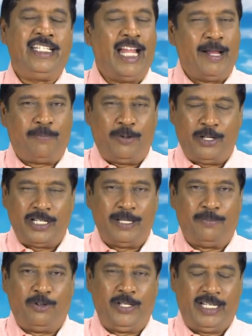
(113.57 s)
நான் போயிருந்த
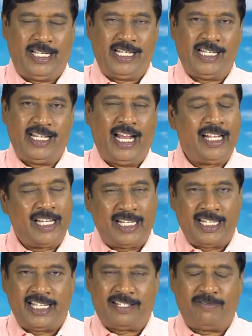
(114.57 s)
போது
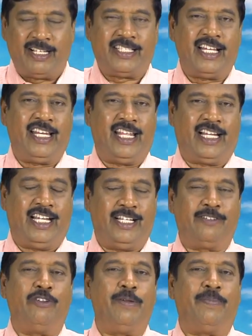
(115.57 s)
அங்கிருந்த சிவாச்சாரியர்கள்
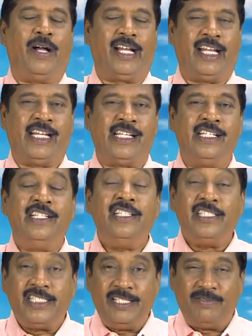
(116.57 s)
குறிப்பாக
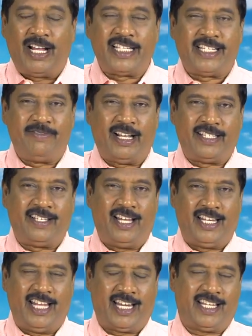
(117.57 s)
சிவா
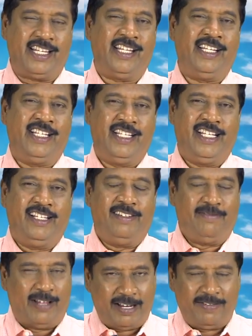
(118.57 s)
சிவாச்சாரியார்
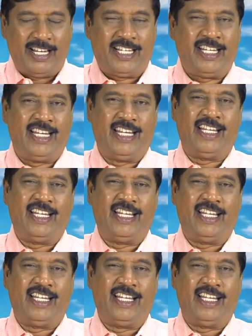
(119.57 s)
வரவேற்று